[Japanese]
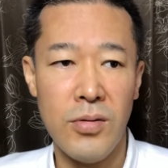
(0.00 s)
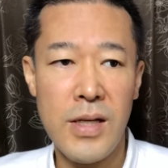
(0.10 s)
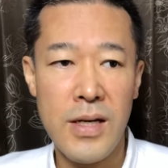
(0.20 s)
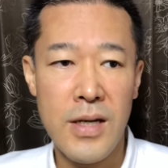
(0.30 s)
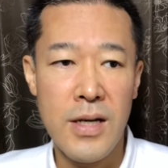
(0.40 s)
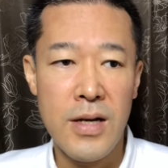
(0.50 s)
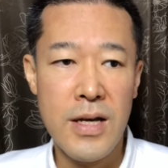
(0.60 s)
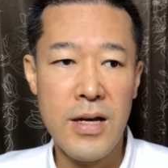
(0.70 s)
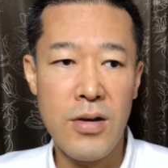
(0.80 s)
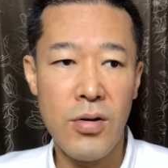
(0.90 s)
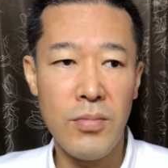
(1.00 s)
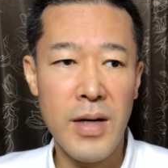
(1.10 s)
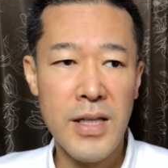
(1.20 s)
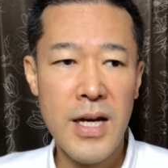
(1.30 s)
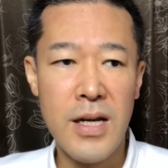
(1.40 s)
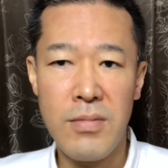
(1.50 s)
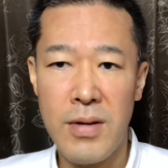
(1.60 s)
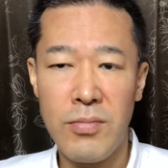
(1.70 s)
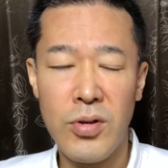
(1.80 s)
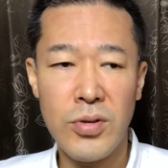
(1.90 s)
ほんで、えー、ほんまであれ
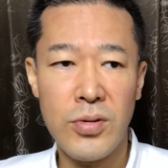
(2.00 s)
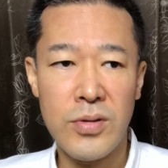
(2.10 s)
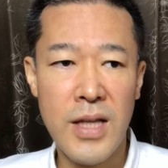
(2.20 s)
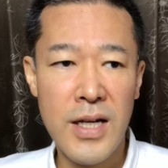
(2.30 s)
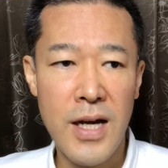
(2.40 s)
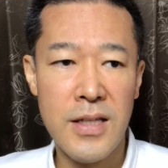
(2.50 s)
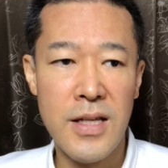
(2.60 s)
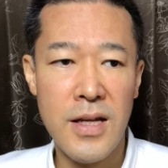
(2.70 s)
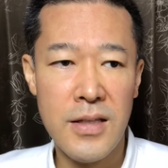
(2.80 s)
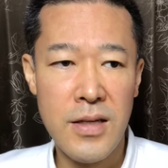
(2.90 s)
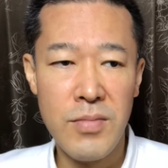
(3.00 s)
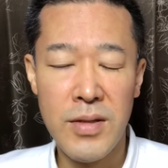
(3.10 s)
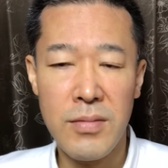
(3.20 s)
ばもうちょっと高い値段で